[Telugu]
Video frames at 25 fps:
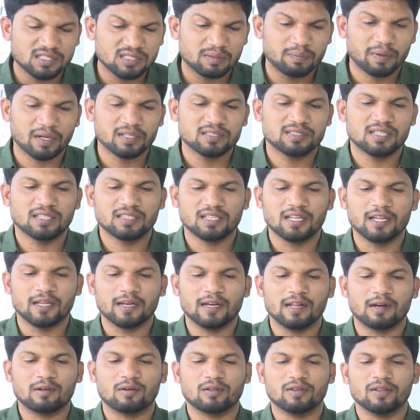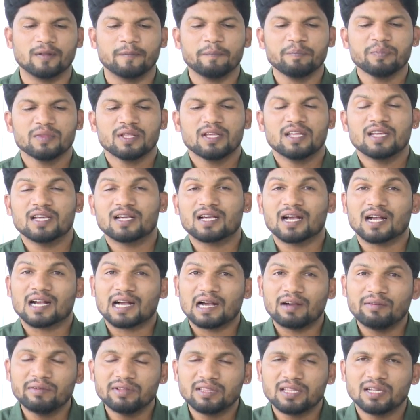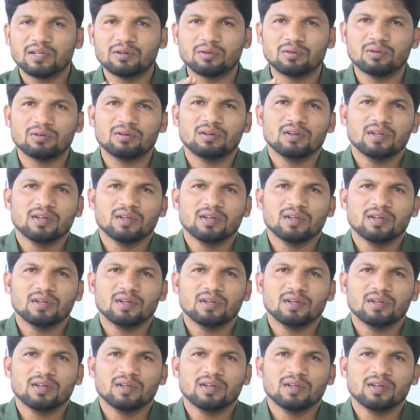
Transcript: చేసిన పరిస్థితి నెలకొంది ఇక కవితను